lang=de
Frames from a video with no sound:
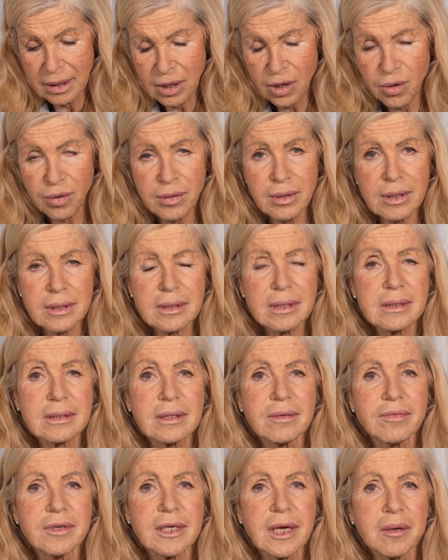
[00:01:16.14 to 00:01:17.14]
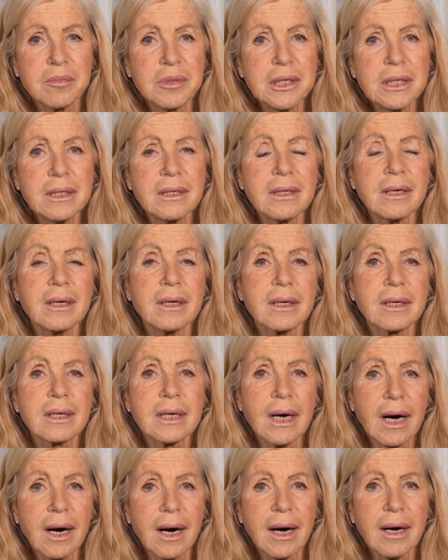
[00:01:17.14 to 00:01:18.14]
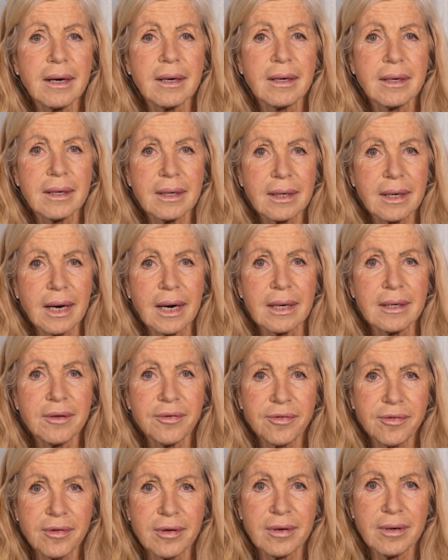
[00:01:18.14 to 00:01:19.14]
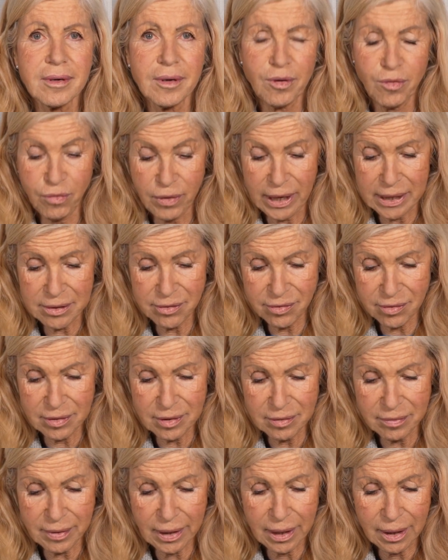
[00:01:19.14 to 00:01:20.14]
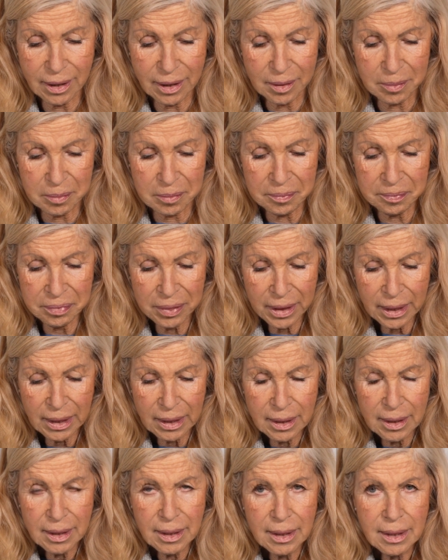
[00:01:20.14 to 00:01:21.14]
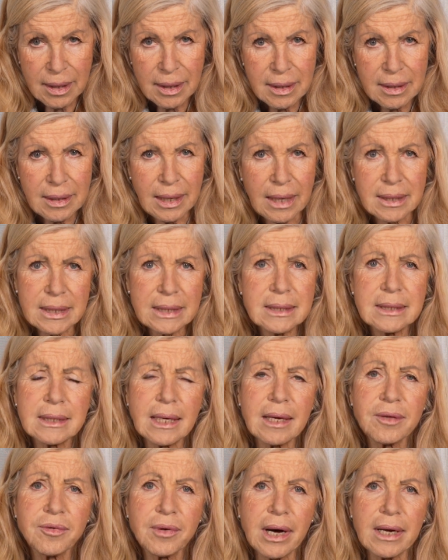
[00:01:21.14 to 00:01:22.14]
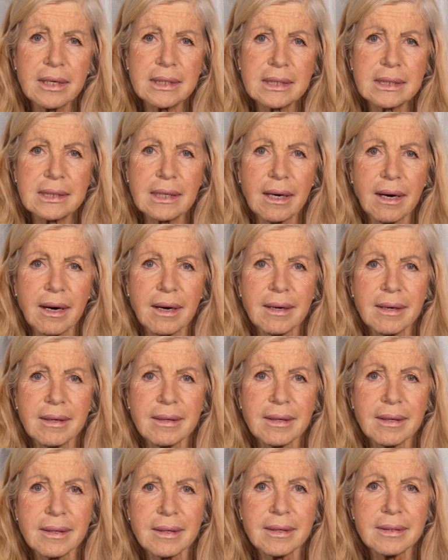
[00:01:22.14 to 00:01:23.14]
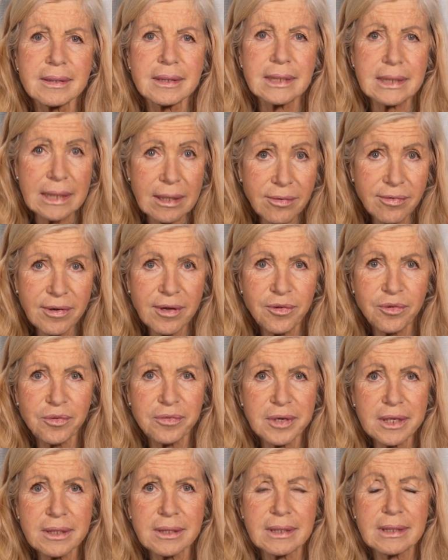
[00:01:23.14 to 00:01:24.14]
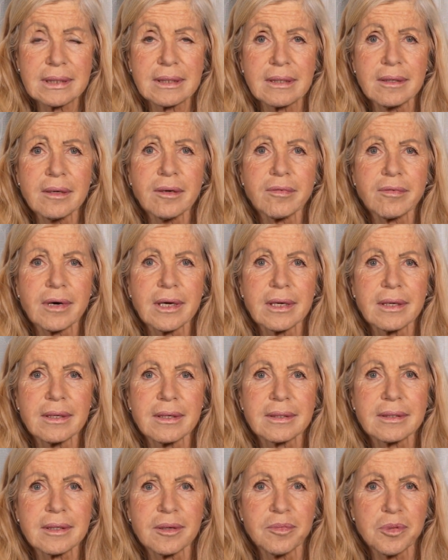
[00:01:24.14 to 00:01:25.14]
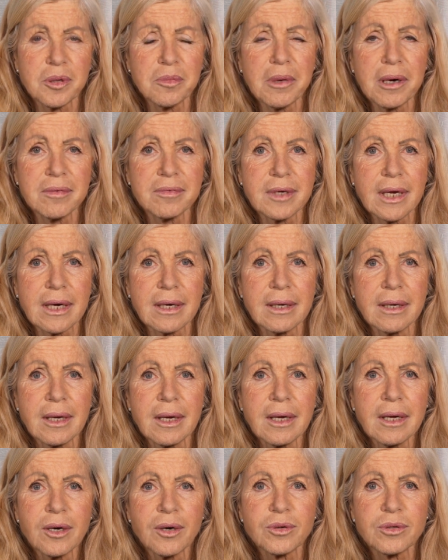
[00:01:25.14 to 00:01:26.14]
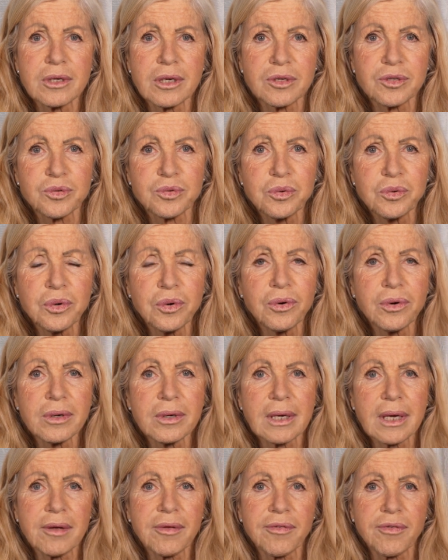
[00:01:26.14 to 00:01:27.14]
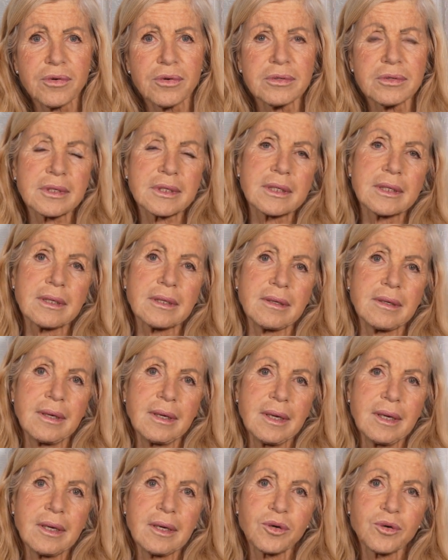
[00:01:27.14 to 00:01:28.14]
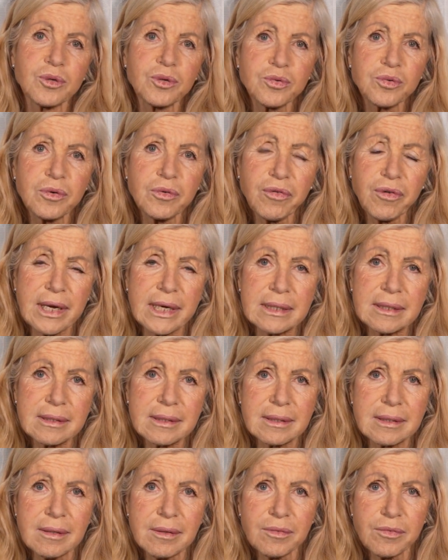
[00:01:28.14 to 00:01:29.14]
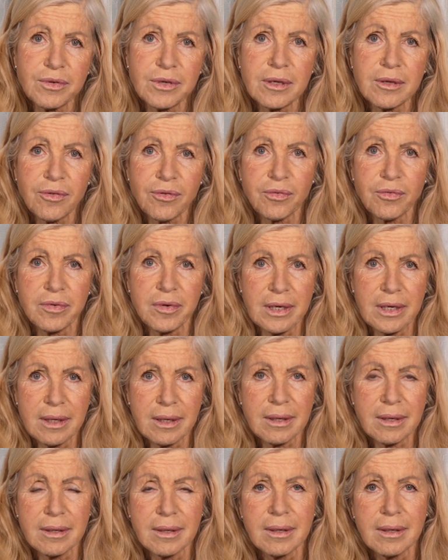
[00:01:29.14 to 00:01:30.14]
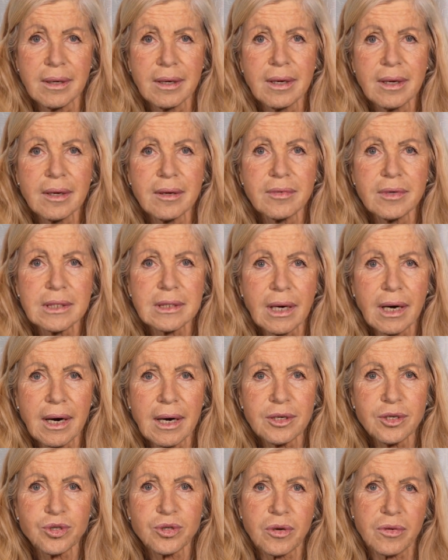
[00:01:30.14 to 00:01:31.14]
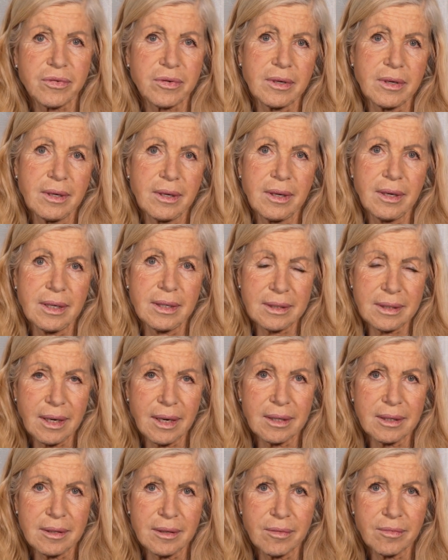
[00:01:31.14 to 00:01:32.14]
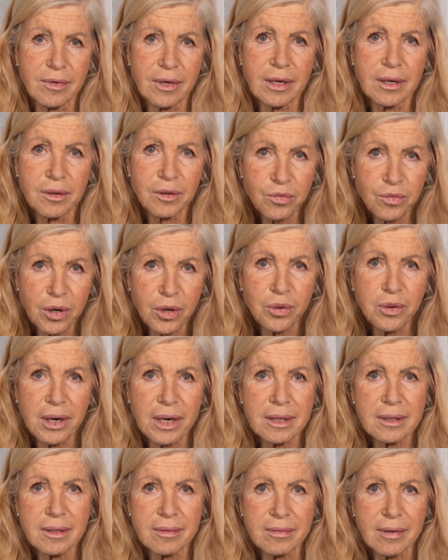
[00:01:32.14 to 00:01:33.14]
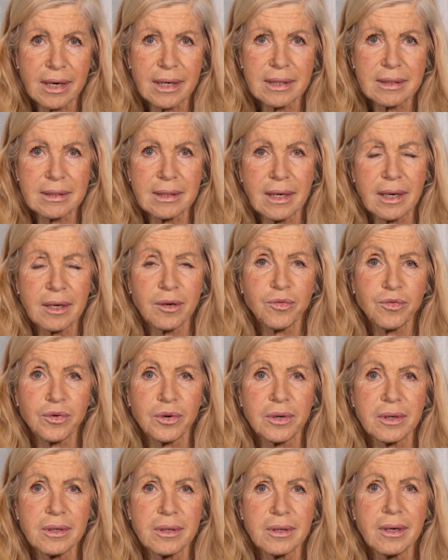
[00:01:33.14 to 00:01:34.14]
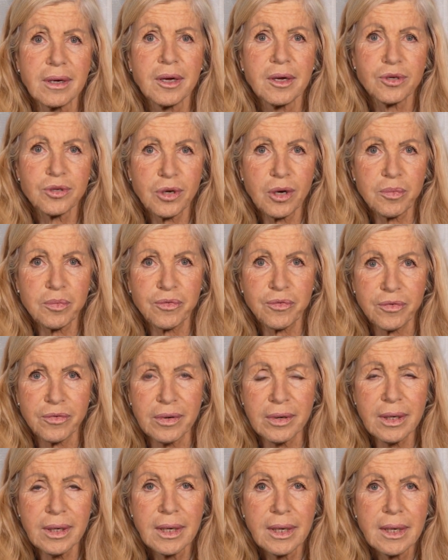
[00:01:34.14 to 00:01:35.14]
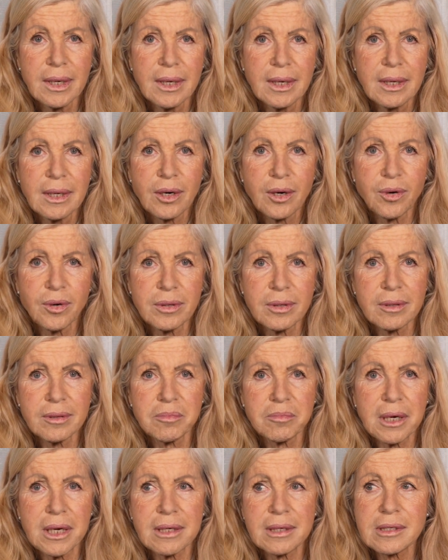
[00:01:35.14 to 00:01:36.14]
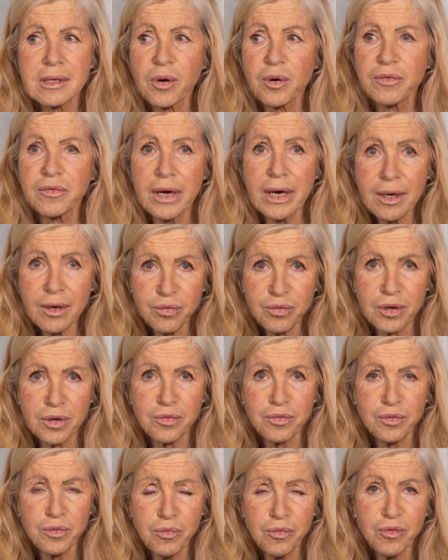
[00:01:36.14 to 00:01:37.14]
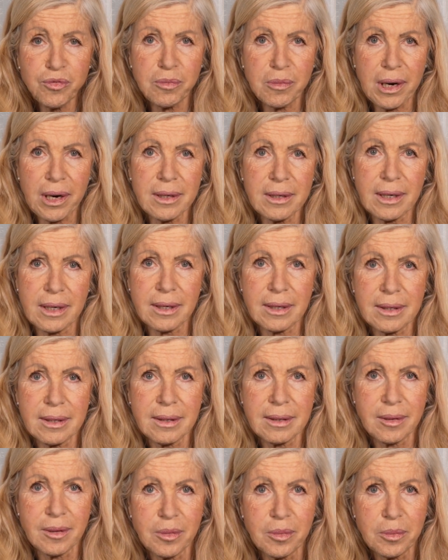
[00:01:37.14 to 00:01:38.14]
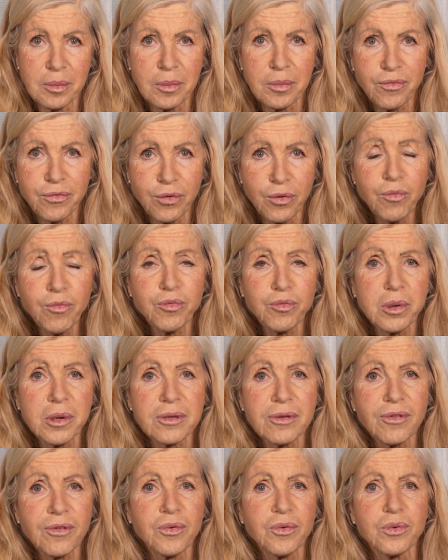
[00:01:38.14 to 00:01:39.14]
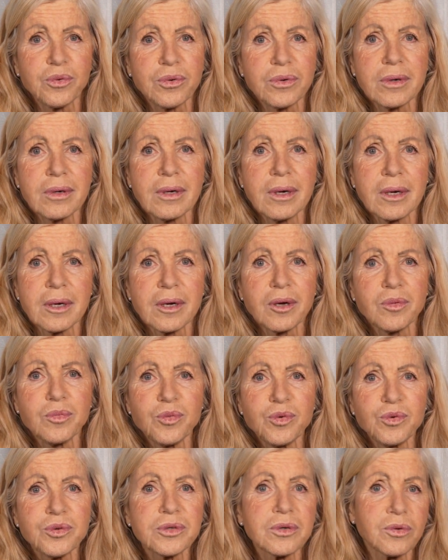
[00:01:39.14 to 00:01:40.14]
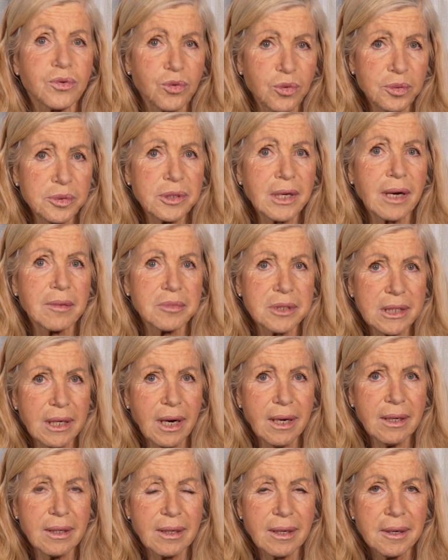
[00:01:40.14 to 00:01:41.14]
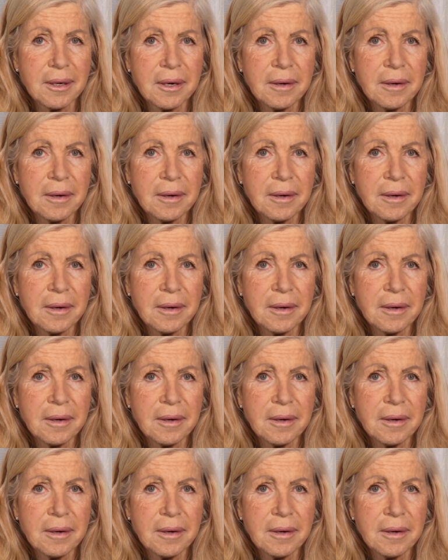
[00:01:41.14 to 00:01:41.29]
und es ist die Vitamin K-reichste Pflanze, die wir haben. Ja, das sind also alles Zahlen, äh, die deswegen so wichtig sind, weil es gibt immer wieder Untersuchungen, dass unsere Kulturpflanzen viel zu wenige Vitalstoffe enthalten. Wir verhungern quasi an vollen Töpfen. Und man ist auch weg von fünfmal, äh, fünf Portionen Gemüse und Obst am Tag.